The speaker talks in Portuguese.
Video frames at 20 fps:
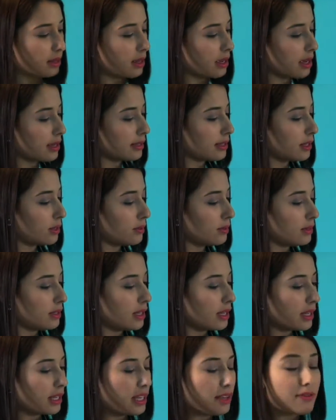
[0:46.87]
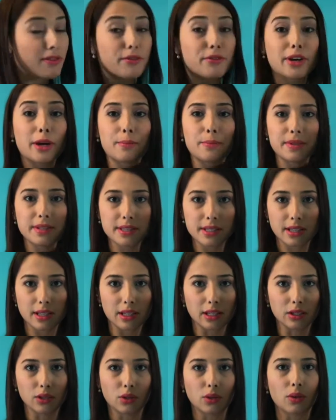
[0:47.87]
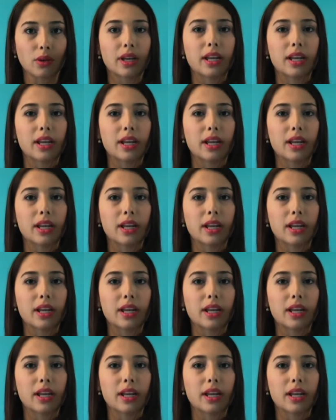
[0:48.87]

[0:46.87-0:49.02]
essa luzinha aqui vai ficar piscando.